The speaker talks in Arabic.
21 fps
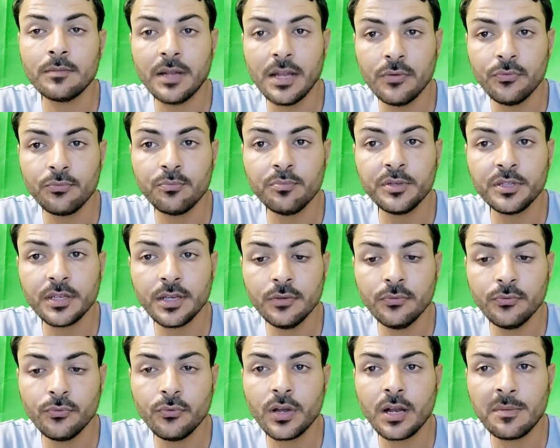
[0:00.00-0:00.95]
الملف بي دي
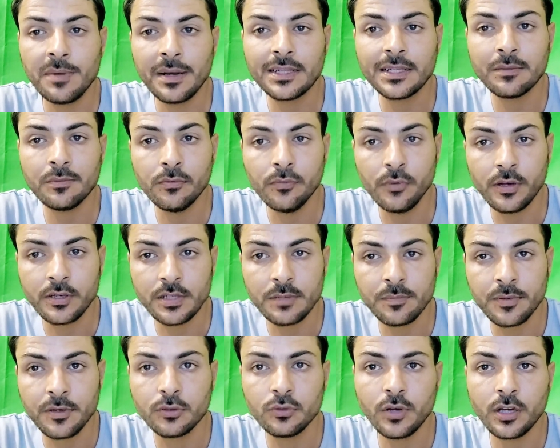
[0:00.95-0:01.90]
اف وانا بكتب الملاحظات
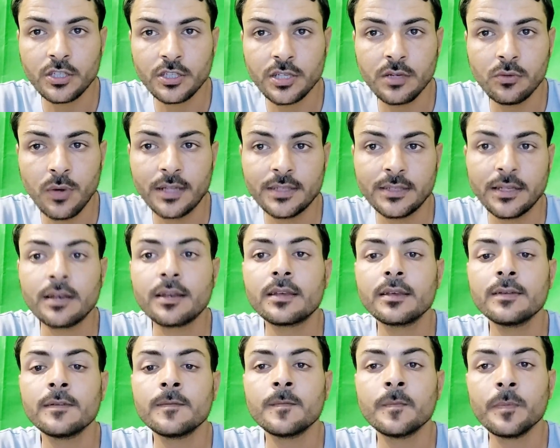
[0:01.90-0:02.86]
برضو عشان وقتك